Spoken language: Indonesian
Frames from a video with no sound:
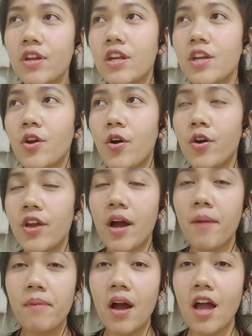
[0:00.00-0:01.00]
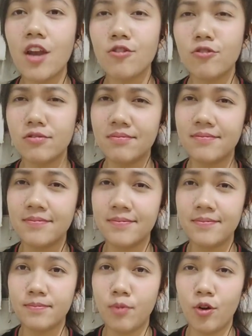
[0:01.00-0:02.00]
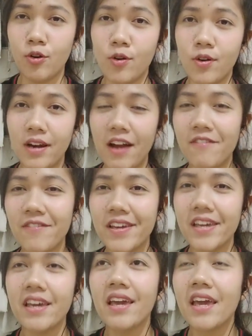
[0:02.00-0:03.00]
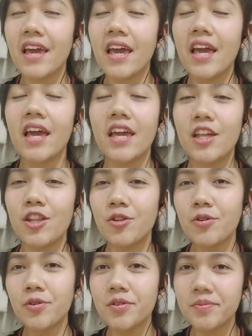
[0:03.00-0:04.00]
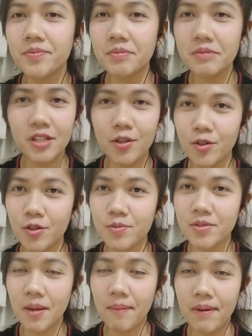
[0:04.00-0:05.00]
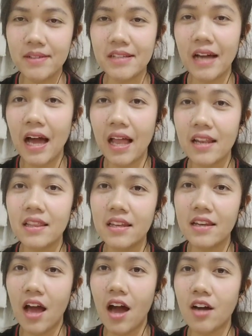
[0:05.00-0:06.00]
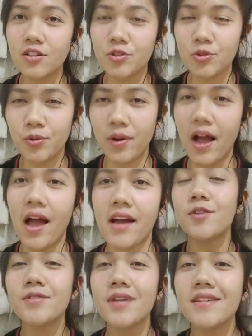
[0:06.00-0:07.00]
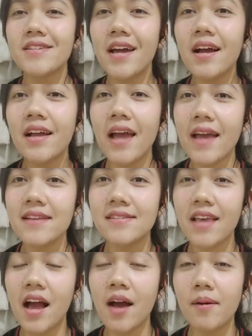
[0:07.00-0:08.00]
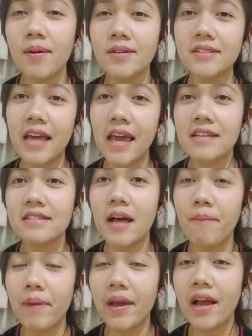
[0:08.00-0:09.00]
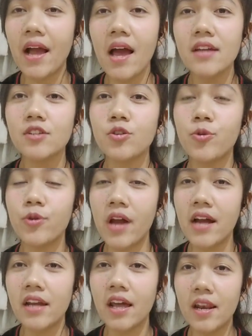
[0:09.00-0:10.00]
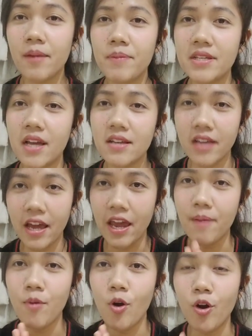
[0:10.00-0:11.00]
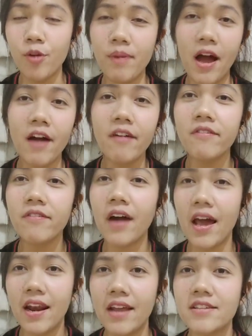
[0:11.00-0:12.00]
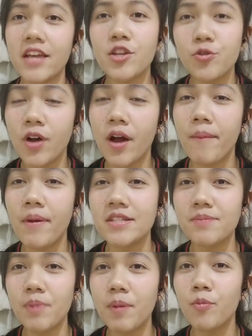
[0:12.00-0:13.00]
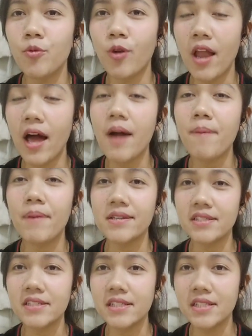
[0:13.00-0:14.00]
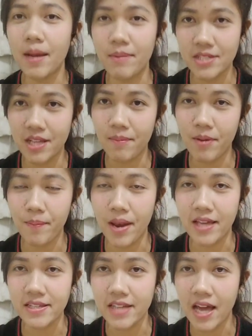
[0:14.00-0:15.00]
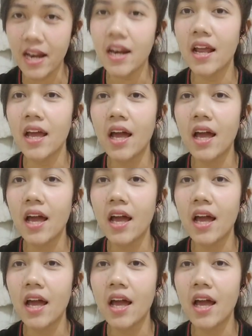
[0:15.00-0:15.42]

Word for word: video yang mengandung pornografi itu YouTube sama sekali tidak suka. Itu saja guys yang saya sampaikan, kurang dan lebihnya saya mohon maaf karena saya juga masih pemula, masih sama-sama belajar